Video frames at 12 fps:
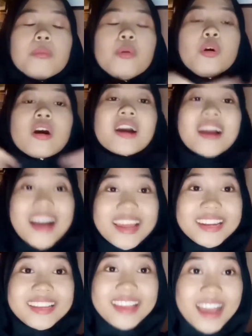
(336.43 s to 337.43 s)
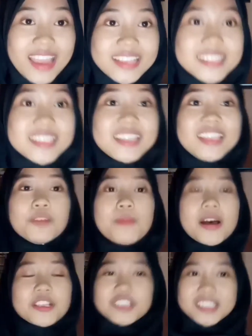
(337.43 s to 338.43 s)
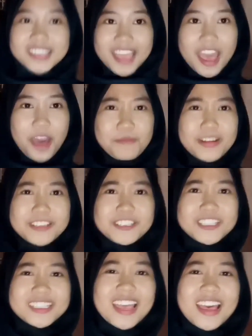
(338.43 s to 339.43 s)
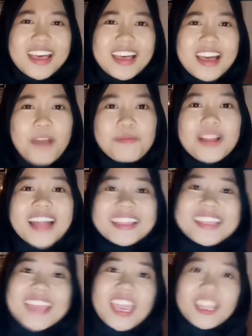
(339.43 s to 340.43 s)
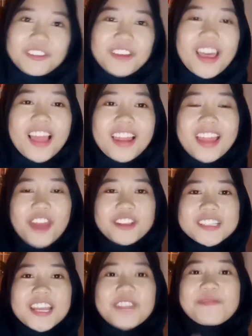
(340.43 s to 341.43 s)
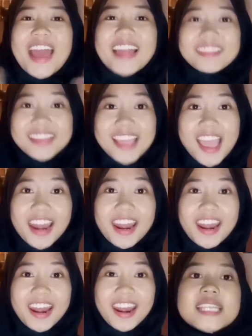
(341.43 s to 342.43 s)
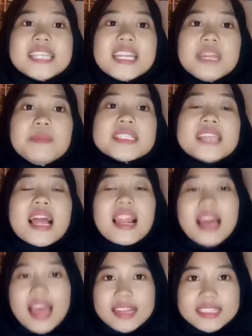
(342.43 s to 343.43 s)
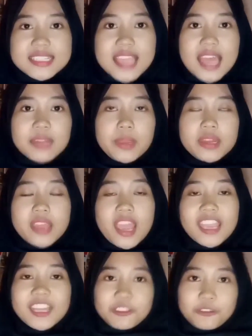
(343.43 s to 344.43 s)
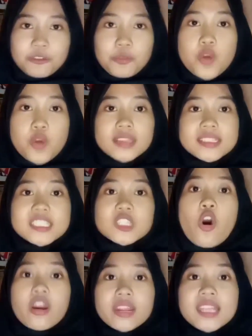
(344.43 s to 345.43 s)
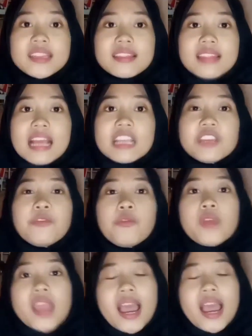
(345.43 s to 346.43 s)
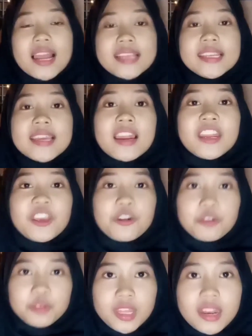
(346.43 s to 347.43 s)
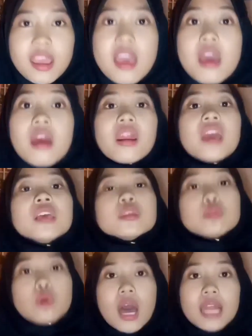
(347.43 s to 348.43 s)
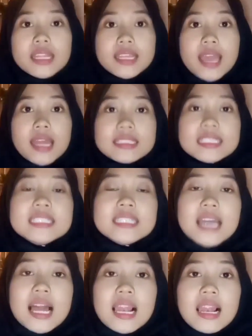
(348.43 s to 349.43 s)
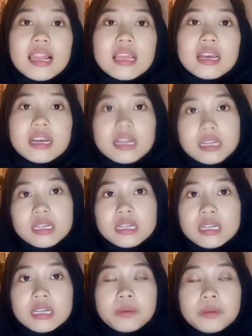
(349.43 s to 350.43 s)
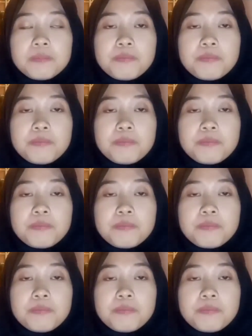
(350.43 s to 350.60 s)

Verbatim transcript: Bukan guys, jadi itu maksudnya Maksudnya ambil hatinya itu kalian harus cari perhatian Jadi misalkan si adminnya itu buat story tentang giveaway yang lagi kalian ikutin Nah itu kalian tinggal uh,